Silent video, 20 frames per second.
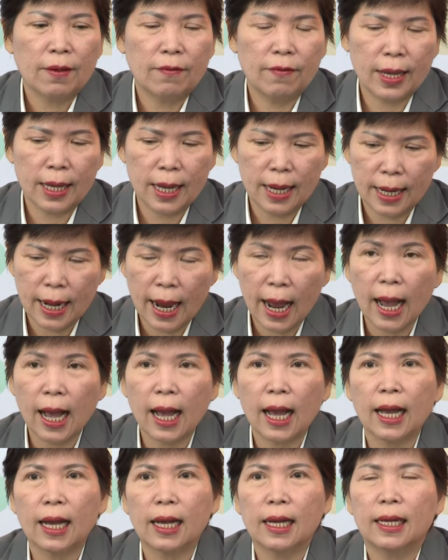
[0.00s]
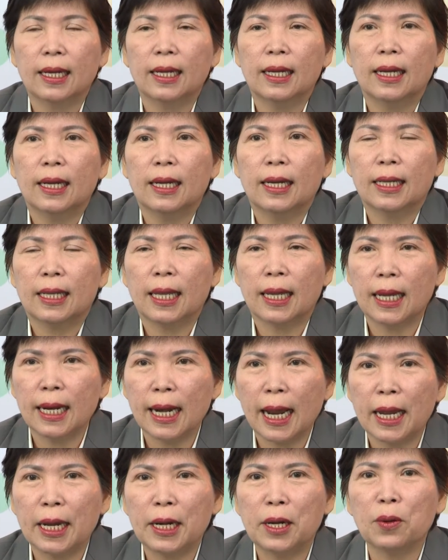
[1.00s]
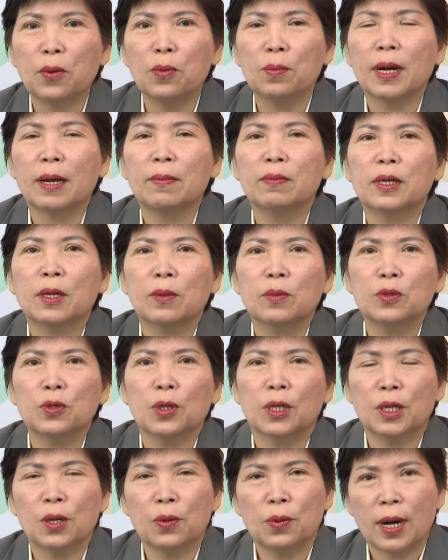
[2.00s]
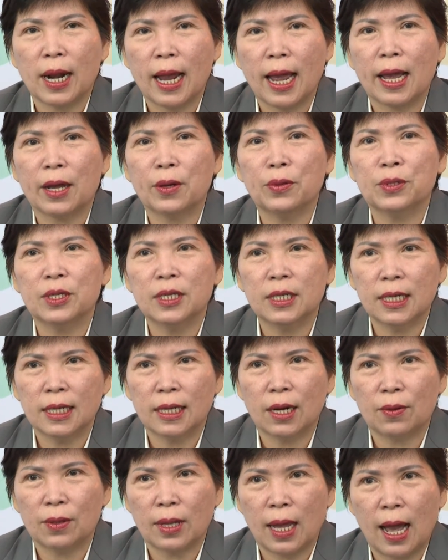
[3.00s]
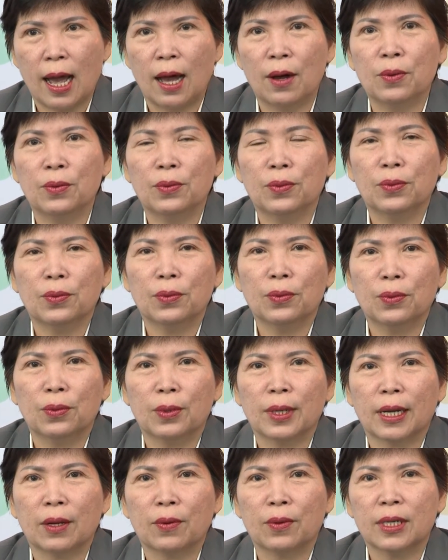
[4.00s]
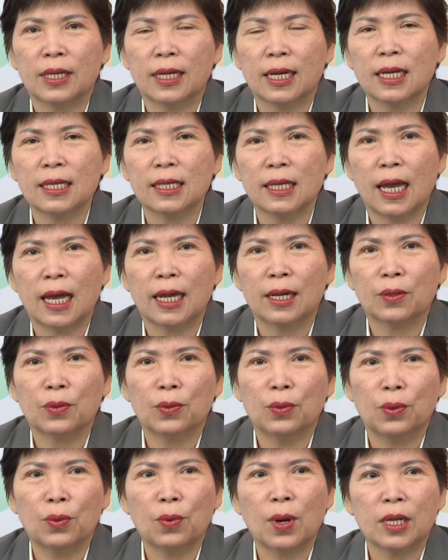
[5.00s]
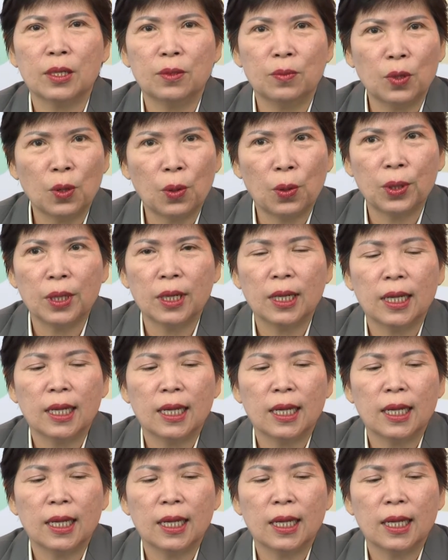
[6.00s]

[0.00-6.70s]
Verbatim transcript: Về kỹ năng thì cái này nó cũng nằm trong chuẩn đầu ra của chương trình đào tạo của ngành quản trị khách sạn của khoa chúng tôi.